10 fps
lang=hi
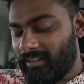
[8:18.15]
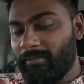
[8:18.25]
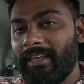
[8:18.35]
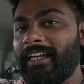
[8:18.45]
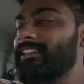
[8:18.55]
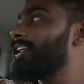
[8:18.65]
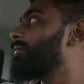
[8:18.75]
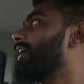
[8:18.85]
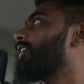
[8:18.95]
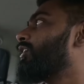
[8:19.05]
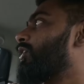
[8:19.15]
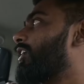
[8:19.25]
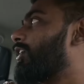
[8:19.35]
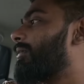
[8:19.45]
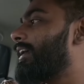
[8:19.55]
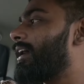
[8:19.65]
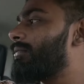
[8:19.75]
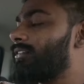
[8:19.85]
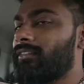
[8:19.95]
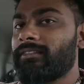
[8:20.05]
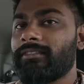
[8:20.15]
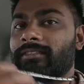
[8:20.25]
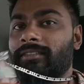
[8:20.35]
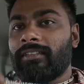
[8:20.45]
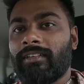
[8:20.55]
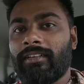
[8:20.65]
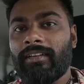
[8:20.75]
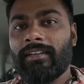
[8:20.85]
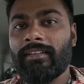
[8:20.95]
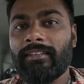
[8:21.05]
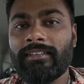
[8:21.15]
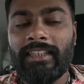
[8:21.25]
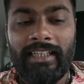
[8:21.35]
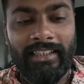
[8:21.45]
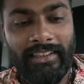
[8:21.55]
ये मेरा सीट बेल्ट की खोल रहे भाई आप वैसे मैं दूंगा चलिए आप चलिए